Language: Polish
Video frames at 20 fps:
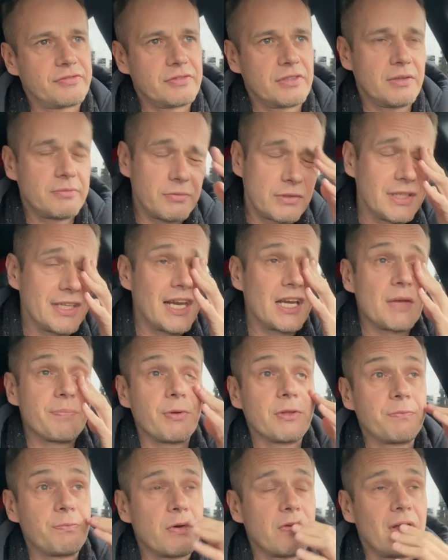no, generalnie
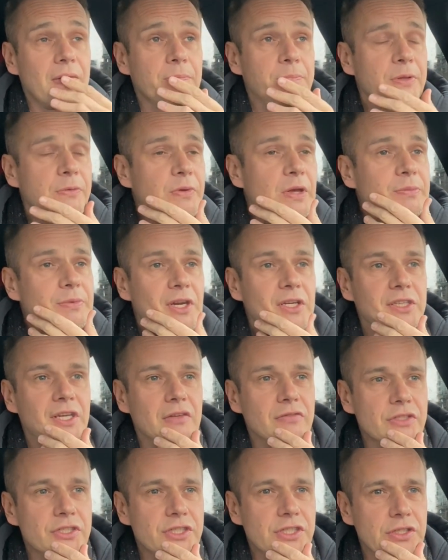pod wpływem, pod wpływem
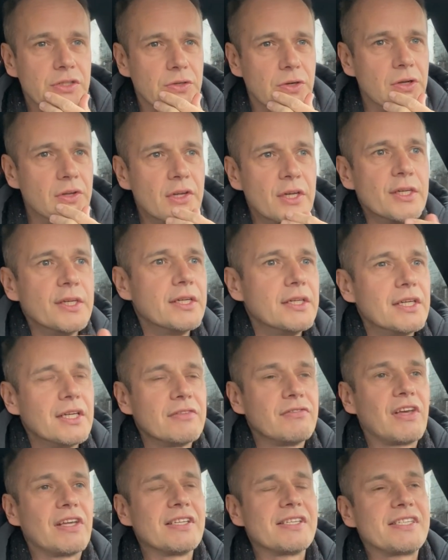dyrektora wyścigu.
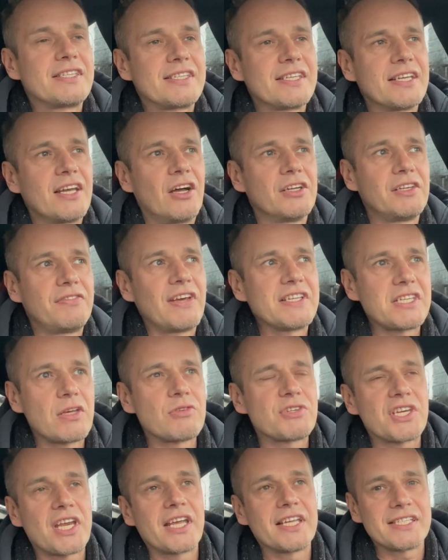Więc y, oni
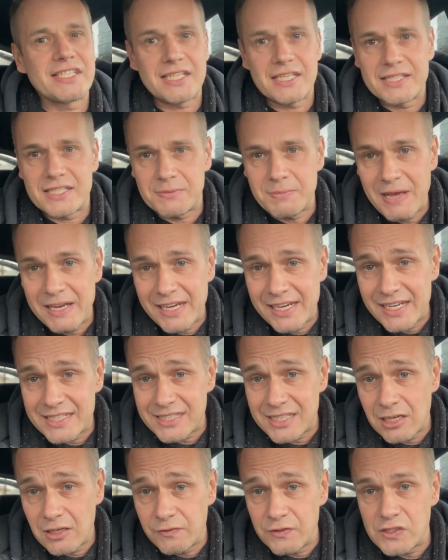wiedzą, że zmiana na
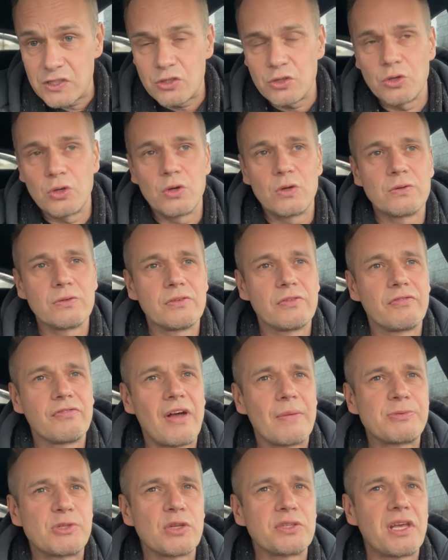stanowisku w
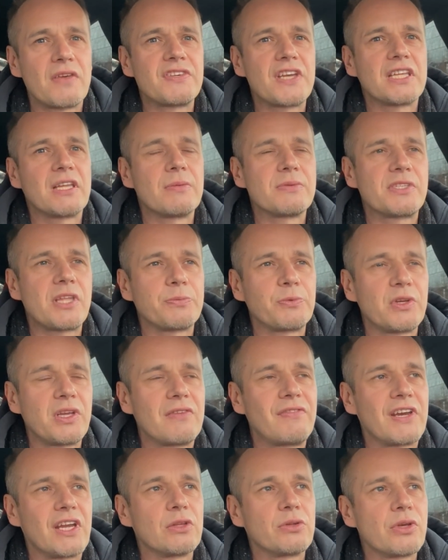absolutnie w żadnym stopniu
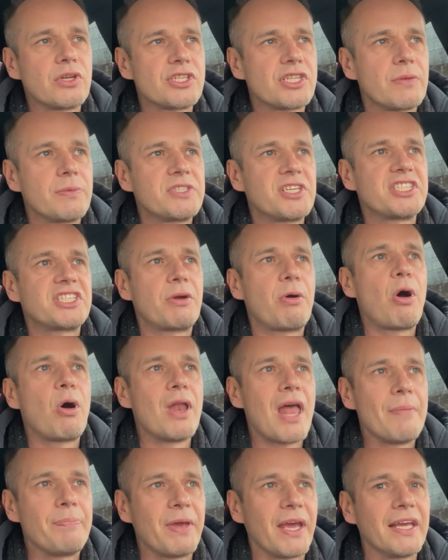nie gwarantuje, że to będzie działało
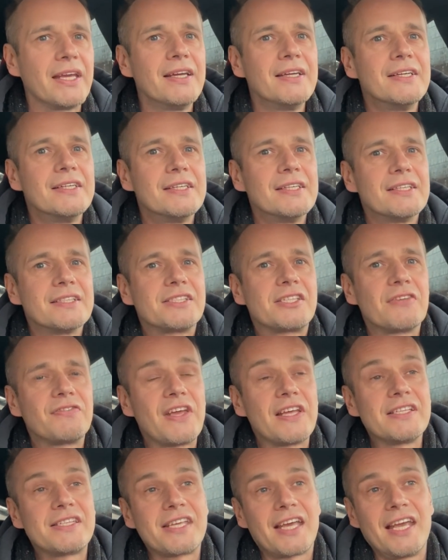lepiej. Co
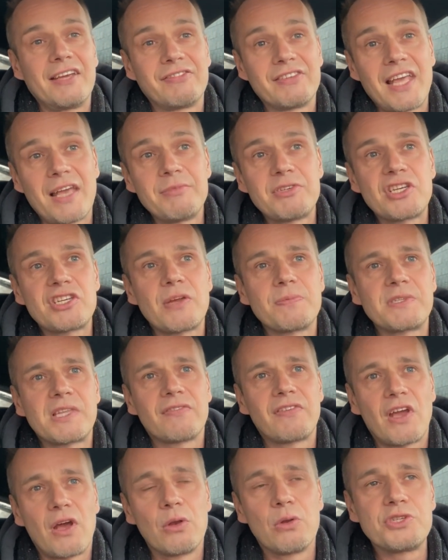więcej, wydaje mi się, że
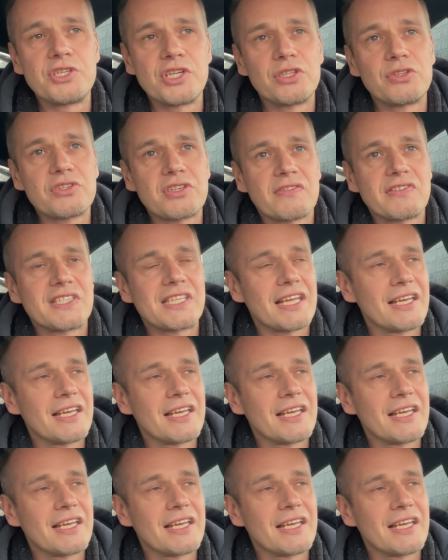obstawiają ludzi, którzy